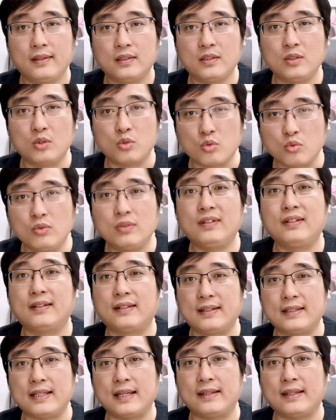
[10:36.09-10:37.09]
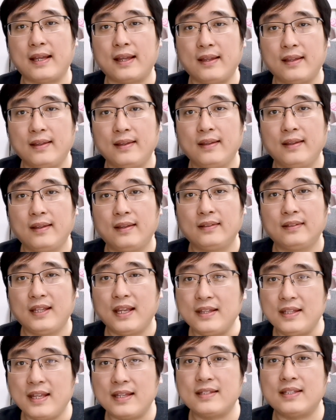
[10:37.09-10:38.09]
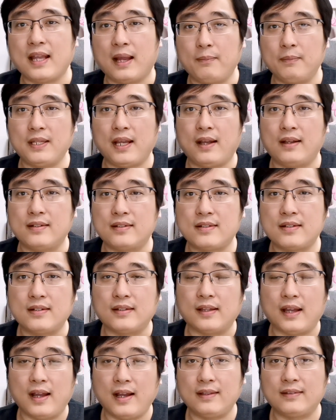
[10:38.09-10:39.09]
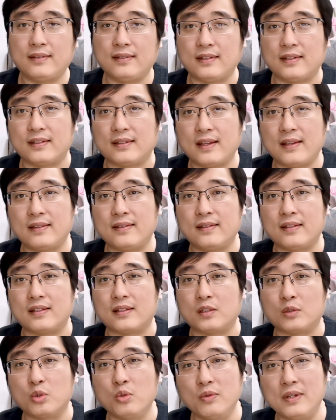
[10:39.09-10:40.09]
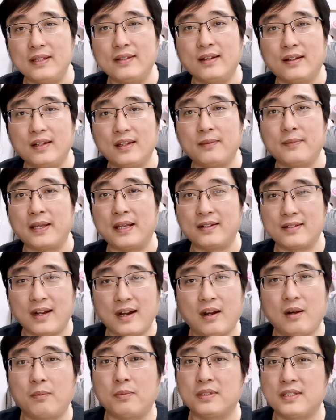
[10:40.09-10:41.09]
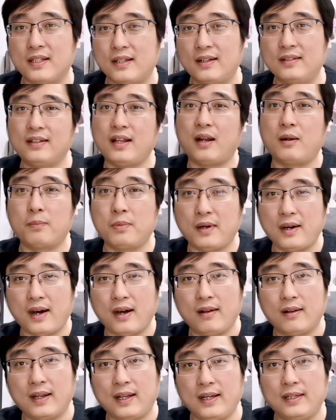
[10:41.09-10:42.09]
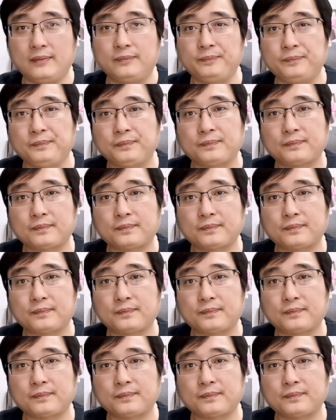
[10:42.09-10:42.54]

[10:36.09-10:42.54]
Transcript: 就如此的简单，天天假模假式的啊，自己在自己的同温层里面，这儿不行了，那儿不好了。